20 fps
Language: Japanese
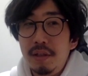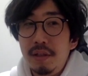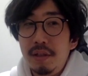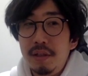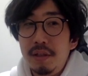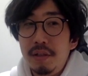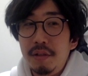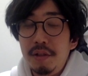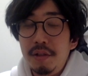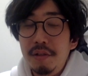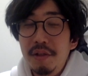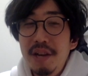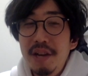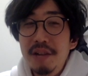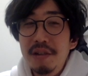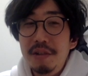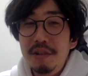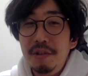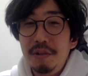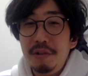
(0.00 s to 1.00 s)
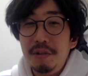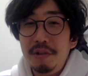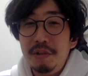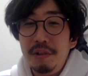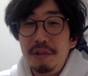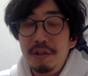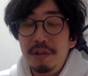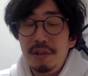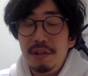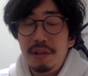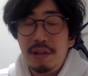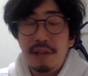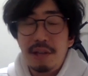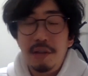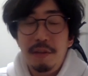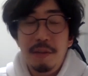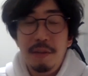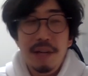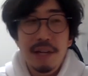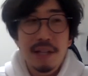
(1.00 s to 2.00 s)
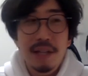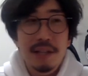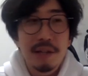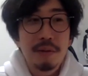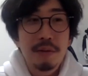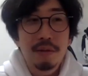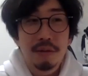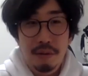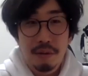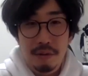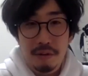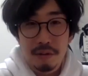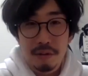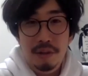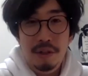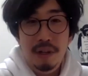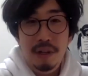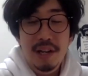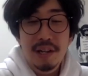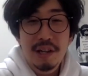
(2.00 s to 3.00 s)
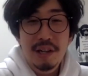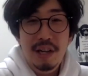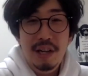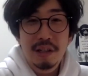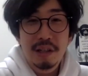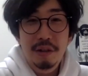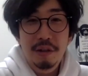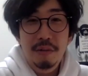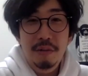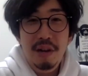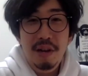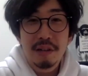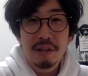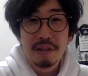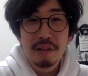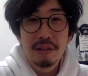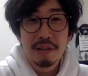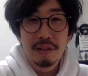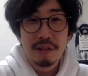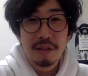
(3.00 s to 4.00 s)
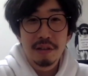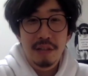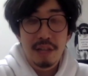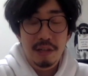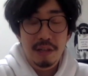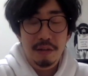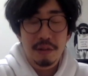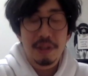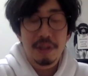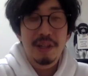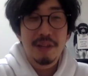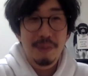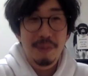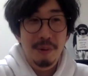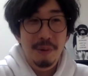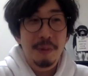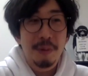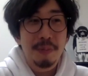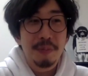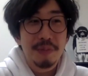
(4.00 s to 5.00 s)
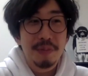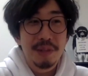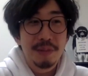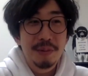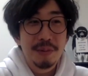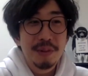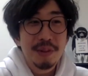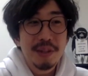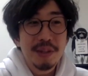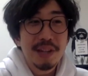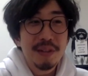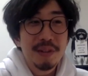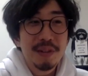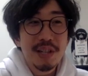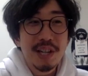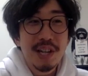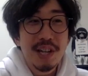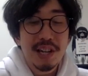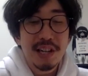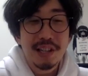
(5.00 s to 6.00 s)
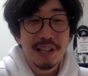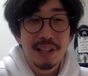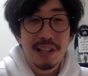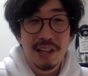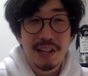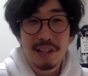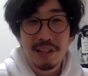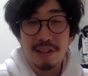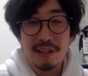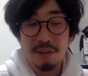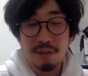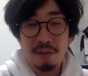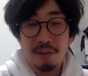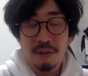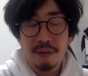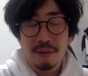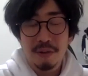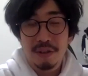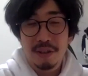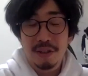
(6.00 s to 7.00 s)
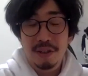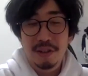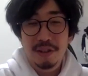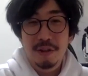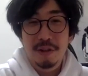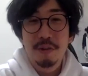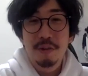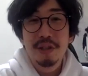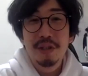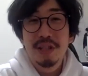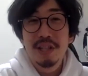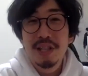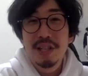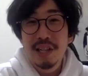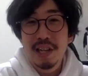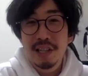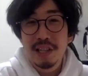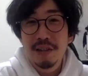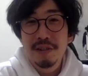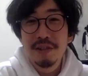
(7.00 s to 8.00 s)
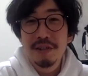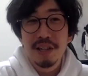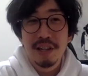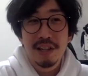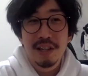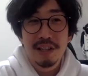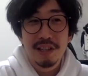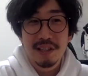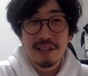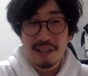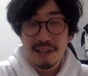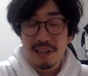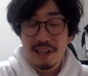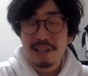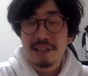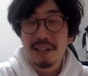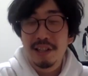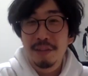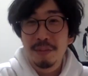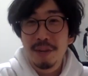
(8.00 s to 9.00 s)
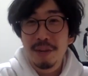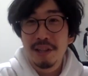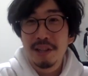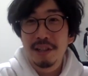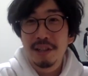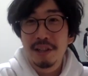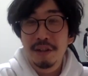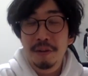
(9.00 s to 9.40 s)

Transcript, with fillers: そのいわゆるその頼まれ仕事、クライアントワークだとしても、自分が許せなかったそのクオリティ上げるじゃないですか、当たり前だから。